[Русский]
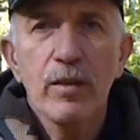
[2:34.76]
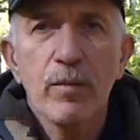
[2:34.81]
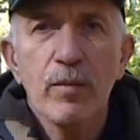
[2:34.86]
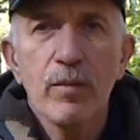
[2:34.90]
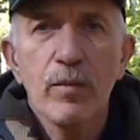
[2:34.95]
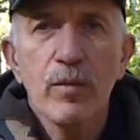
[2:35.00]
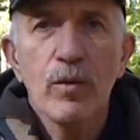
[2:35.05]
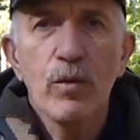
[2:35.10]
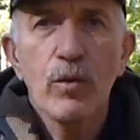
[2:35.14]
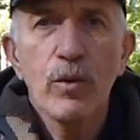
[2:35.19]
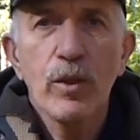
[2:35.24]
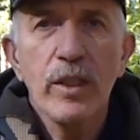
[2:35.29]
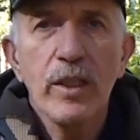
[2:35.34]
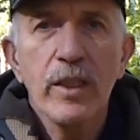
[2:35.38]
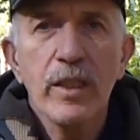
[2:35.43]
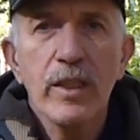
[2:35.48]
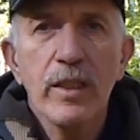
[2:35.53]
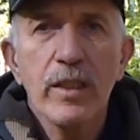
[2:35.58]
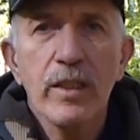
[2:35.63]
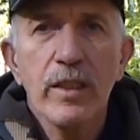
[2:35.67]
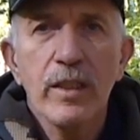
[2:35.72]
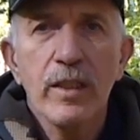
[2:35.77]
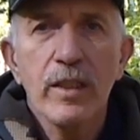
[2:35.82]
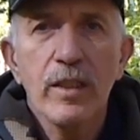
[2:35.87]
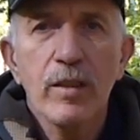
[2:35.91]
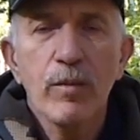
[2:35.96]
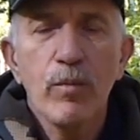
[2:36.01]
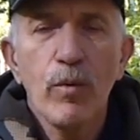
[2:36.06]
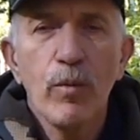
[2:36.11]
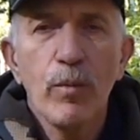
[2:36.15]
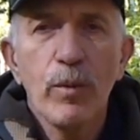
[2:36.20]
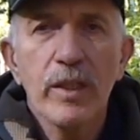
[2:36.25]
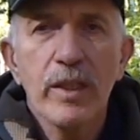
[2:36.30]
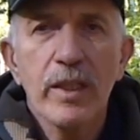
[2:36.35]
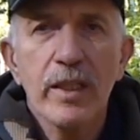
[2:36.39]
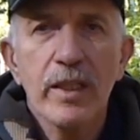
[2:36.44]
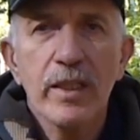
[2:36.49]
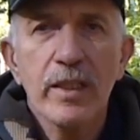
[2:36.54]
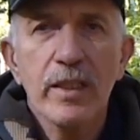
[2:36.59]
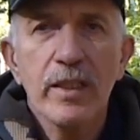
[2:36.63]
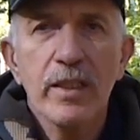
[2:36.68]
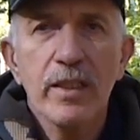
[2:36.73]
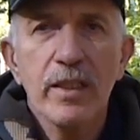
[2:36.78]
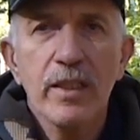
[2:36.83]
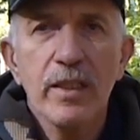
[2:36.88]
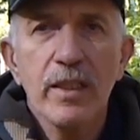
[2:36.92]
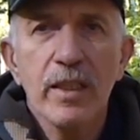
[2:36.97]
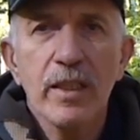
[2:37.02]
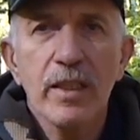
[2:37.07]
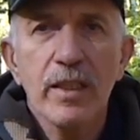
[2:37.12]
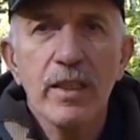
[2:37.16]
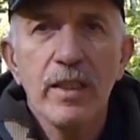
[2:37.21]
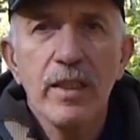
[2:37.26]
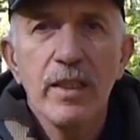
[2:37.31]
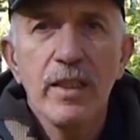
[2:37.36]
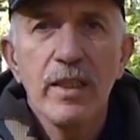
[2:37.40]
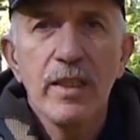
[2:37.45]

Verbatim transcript: других республиках СССР